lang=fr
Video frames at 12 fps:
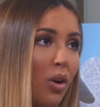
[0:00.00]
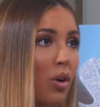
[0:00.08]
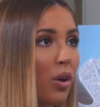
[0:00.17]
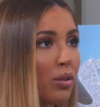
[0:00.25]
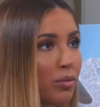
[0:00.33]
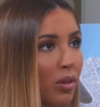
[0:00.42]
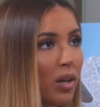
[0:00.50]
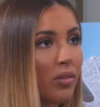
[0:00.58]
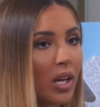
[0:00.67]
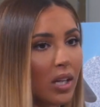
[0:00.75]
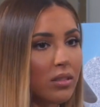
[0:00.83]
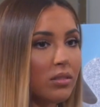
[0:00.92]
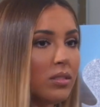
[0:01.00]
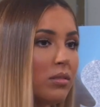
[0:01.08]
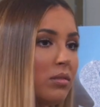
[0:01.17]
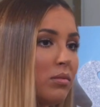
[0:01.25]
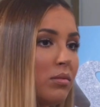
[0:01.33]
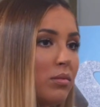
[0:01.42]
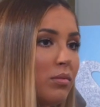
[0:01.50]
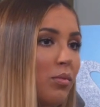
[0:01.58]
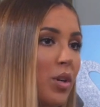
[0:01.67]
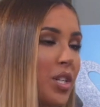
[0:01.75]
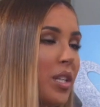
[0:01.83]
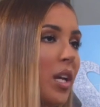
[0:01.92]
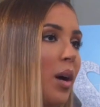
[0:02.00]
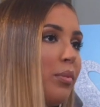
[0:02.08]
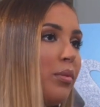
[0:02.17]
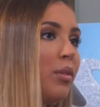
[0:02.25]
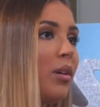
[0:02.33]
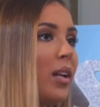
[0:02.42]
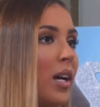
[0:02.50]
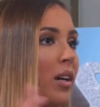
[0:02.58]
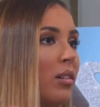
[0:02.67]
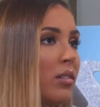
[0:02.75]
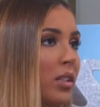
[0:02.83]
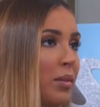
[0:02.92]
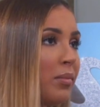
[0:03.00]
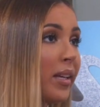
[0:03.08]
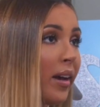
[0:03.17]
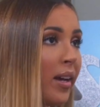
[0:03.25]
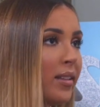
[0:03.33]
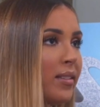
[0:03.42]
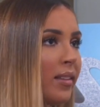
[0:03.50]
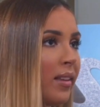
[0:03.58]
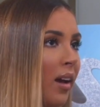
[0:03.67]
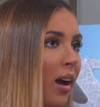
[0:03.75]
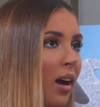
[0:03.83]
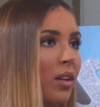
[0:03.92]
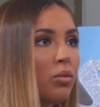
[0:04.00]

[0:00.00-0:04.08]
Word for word: Encore une fois, voilà, euh, moi j'étais un peu la Kim K, etc.